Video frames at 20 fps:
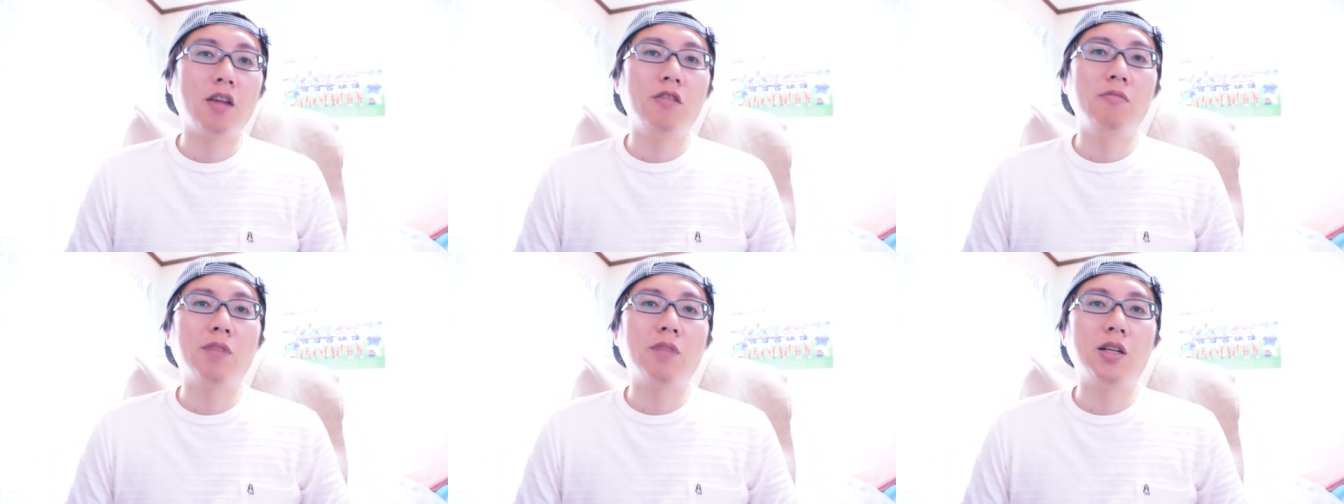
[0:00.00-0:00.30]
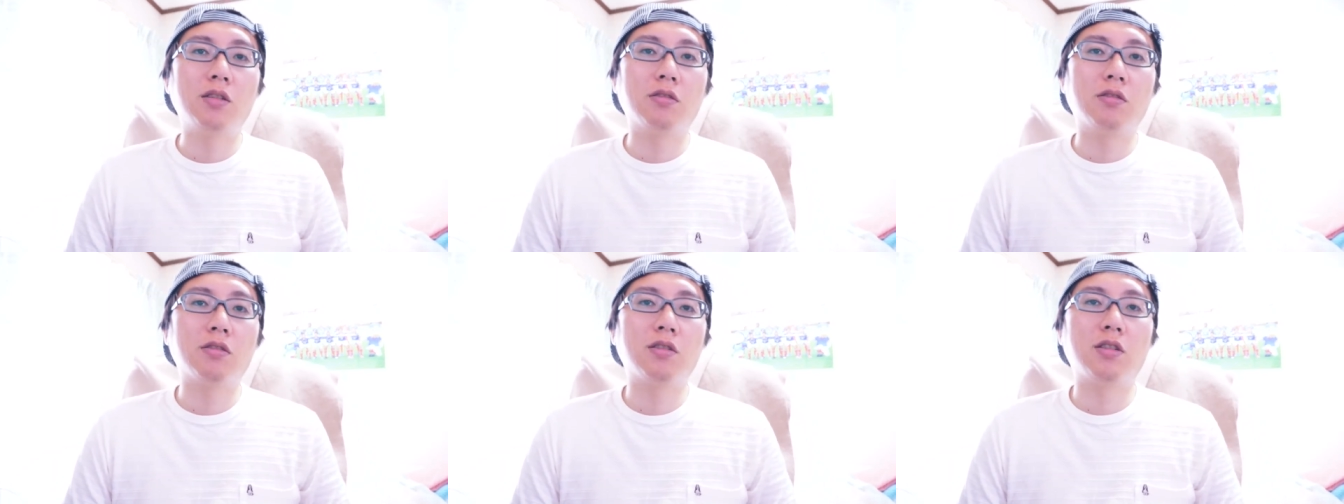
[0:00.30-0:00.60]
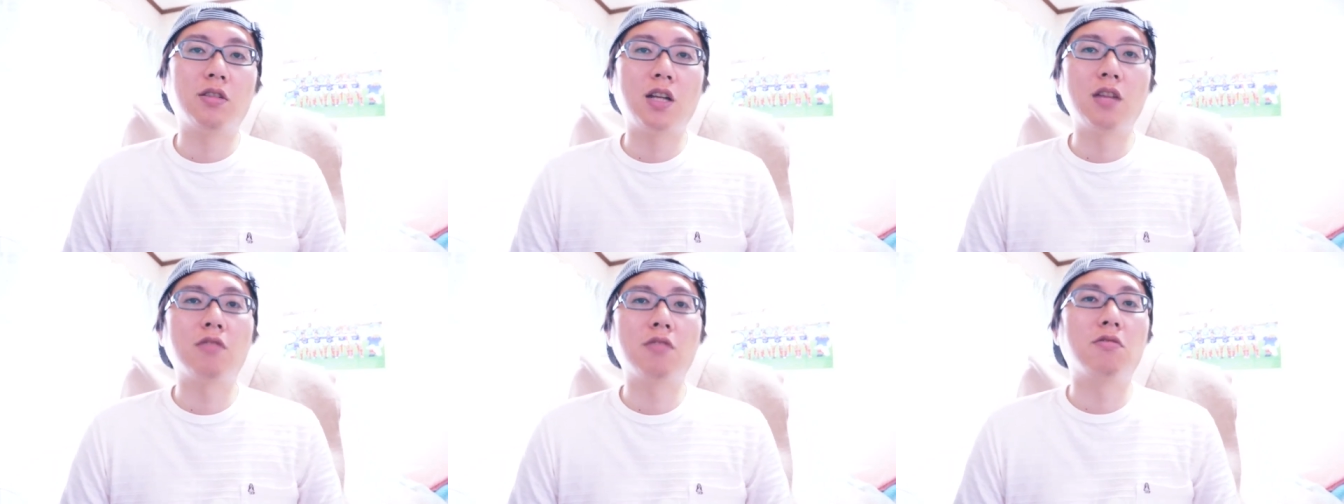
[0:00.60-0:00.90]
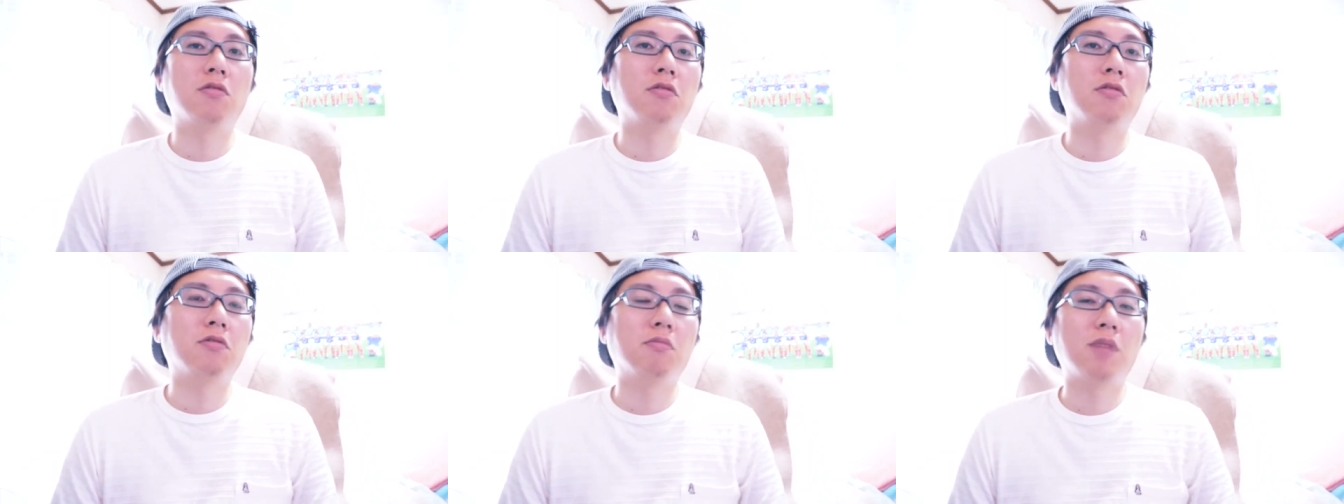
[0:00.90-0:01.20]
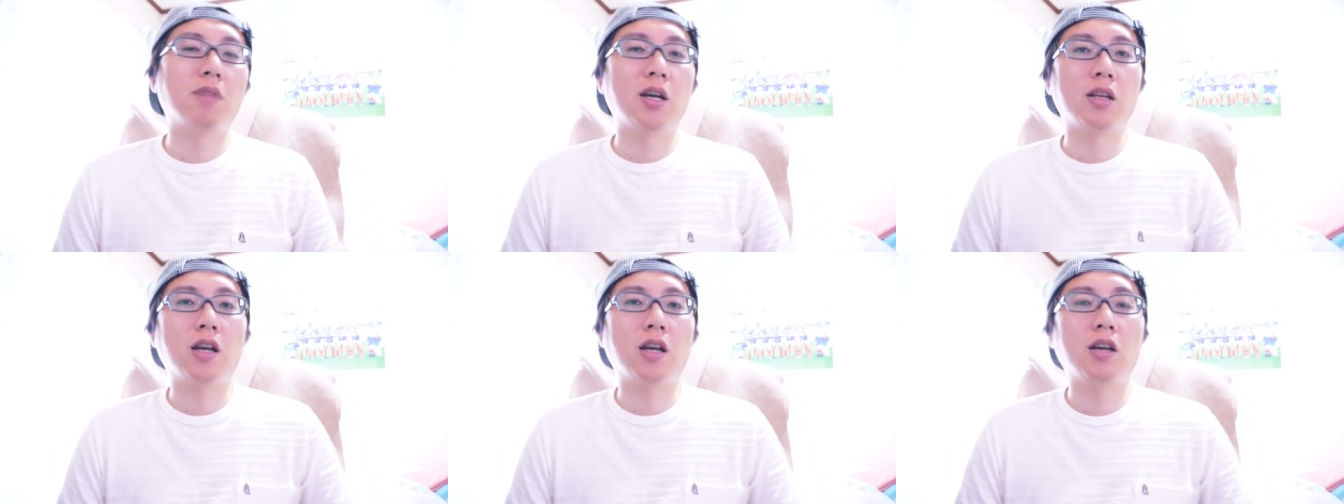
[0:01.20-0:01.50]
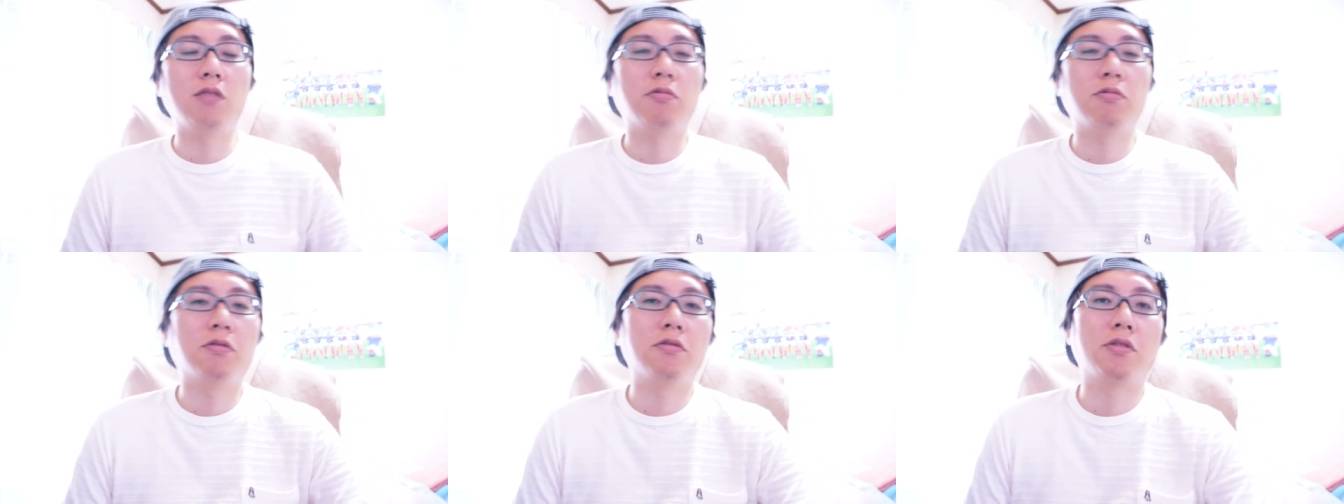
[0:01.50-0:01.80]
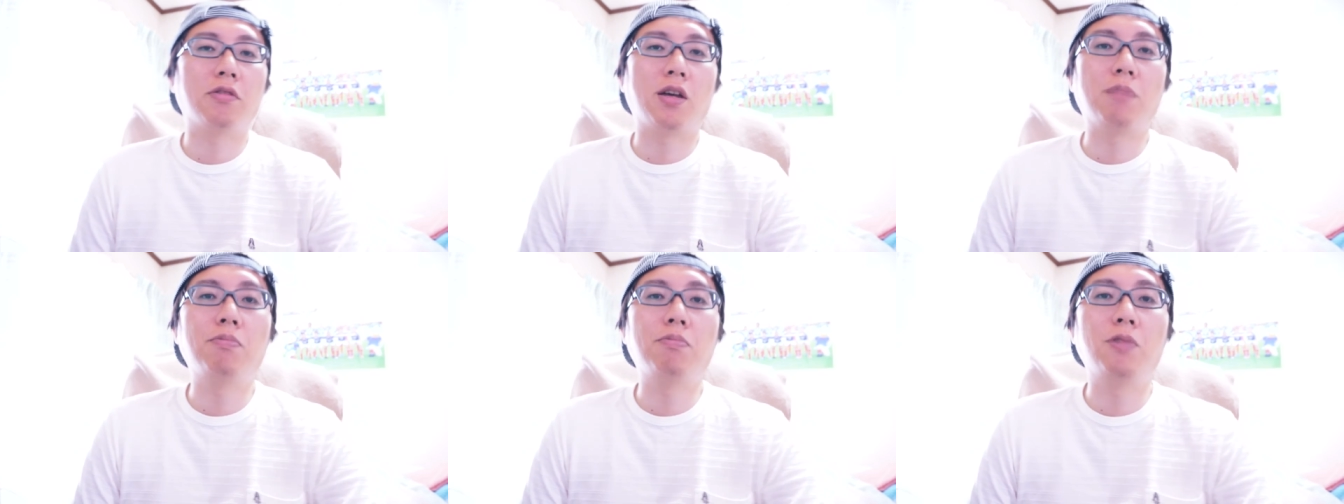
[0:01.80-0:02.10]
F マリノスランという、まあ、iPhone
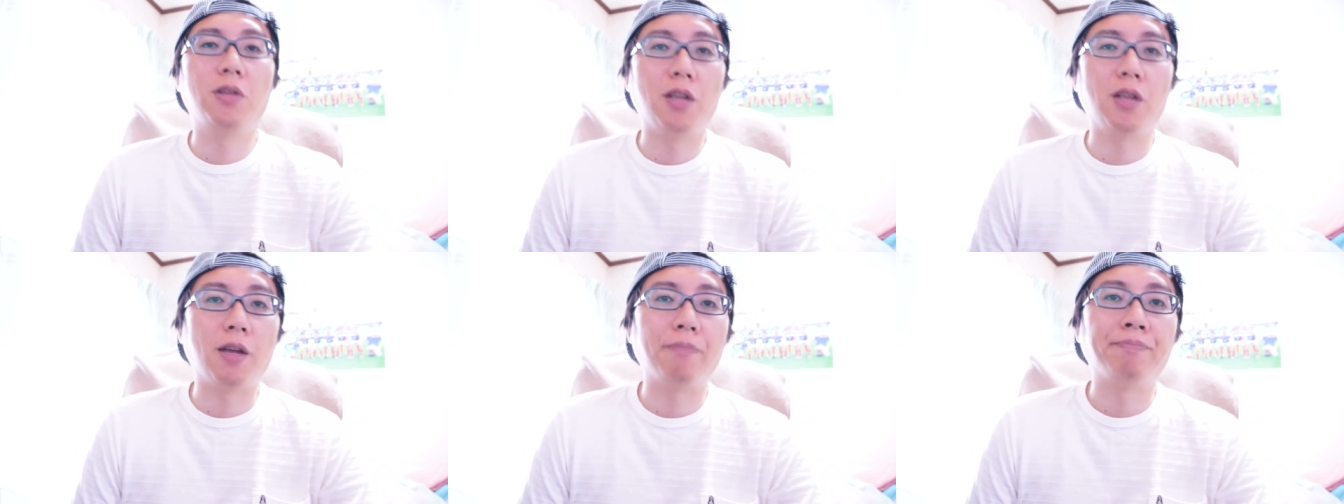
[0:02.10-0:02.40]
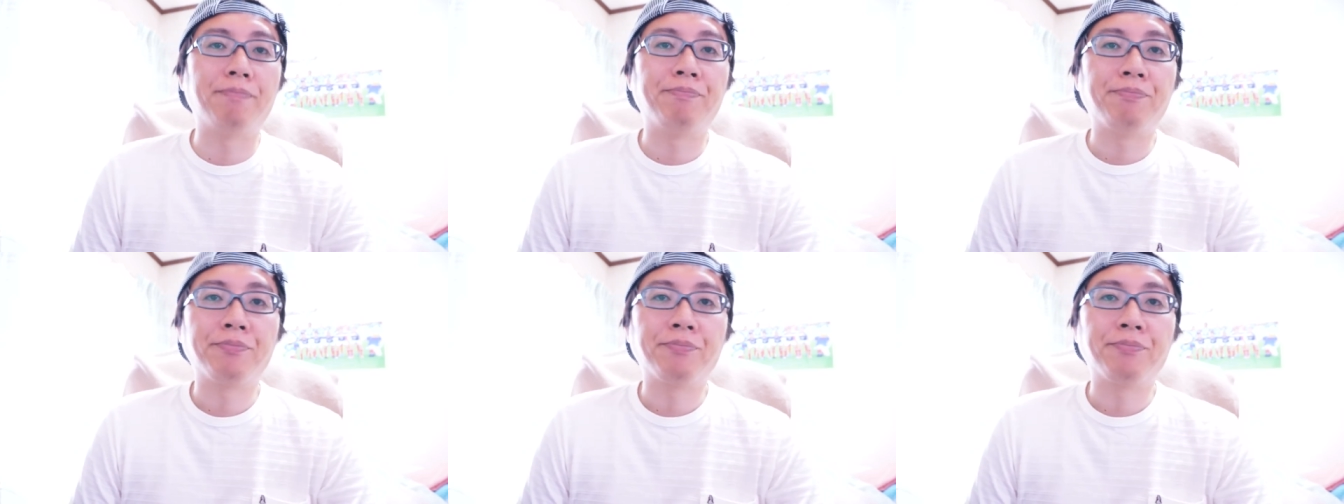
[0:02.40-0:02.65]
のアプリで、